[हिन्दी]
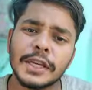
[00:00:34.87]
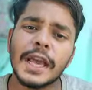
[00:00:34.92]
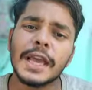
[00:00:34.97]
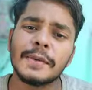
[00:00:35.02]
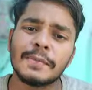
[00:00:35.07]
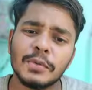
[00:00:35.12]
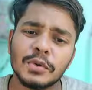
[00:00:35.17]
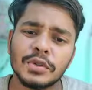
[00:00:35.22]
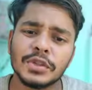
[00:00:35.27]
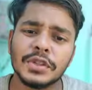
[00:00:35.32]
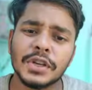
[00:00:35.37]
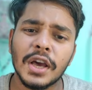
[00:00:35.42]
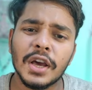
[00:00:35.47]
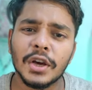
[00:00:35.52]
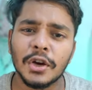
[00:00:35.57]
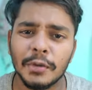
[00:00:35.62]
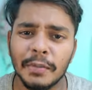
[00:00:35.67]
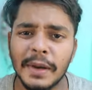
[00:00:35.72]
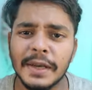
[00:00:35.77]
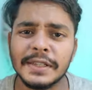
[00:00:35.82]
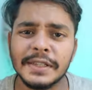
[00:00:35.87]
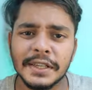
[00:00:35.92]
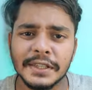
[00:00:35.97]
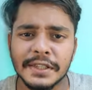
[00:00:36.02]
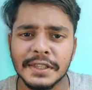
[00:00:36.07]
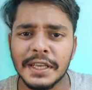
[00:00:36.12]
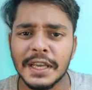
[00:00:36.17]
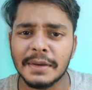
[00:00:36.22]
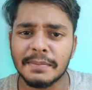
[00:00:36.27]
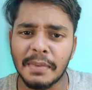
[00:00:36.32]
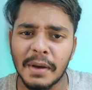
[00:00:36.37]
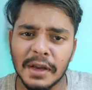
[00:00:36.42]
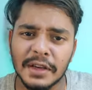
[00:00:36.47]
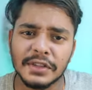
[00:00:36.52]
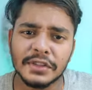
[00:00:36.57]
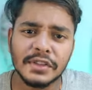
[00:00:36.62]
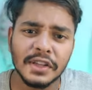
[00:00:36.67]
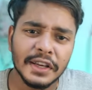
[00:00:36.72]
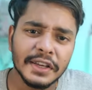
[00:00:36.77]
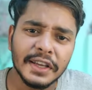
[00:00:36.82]
क्या ही पूछना अगर भाई जैसी एक
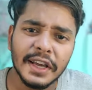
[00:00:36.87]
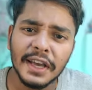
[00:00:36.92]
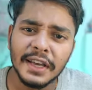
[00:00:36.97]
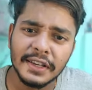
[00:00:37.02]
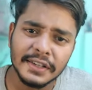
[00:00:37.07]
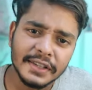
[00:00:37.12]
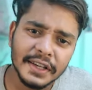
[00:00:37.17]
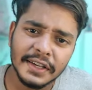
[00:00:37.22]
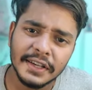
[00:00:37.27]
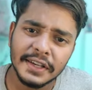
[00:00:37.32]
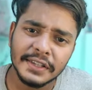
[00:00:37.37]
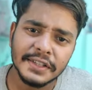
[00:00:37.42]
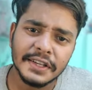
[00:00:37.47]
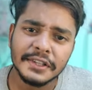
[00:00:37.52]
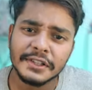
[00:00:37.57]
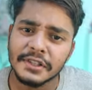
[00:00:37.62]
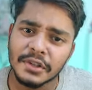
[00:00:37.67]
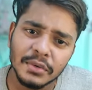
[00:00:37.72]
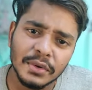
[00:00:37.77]
पाकिस्तानी आई एजेंट से